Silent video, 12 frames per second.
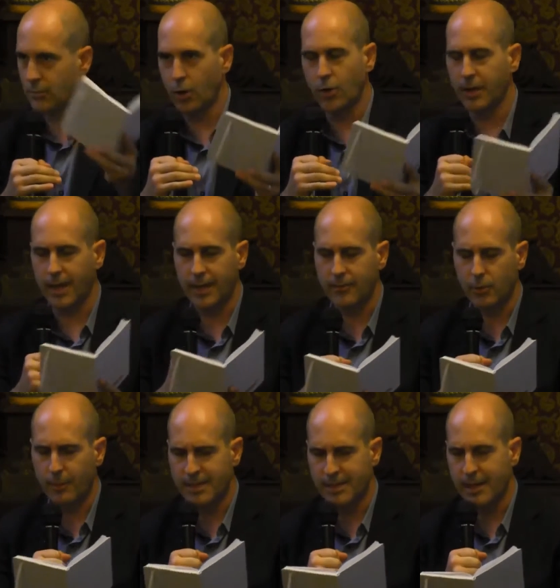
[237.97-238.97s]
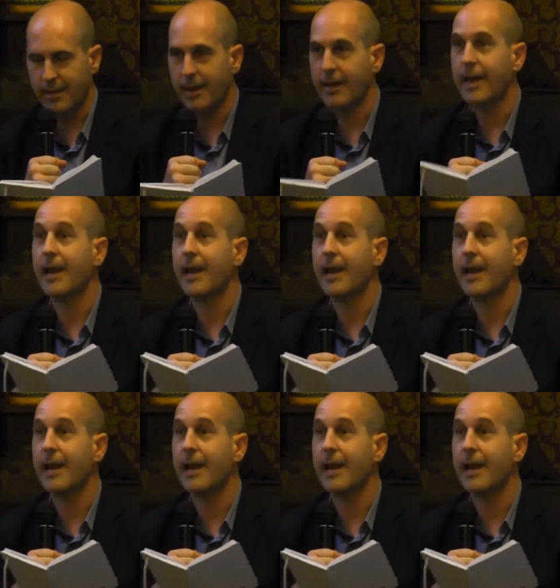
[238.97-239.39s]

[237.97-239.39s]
No lo digo, no pasa nada.